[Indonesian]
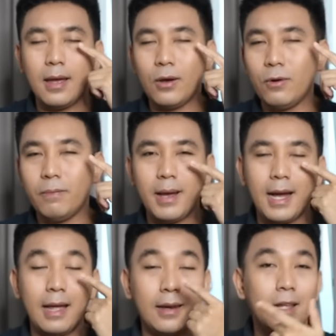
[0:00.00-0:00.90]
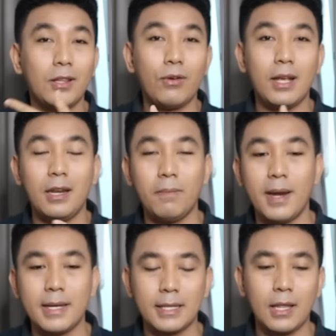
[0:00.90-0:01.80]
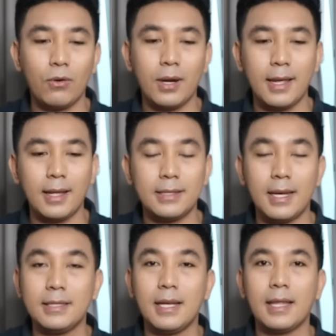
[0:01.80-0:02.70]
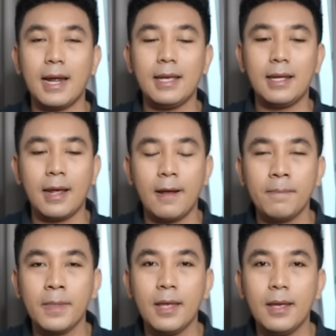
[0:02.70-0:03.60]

aku lupa kanan atau kiri pada saat aku lihat jenazah terakhir ya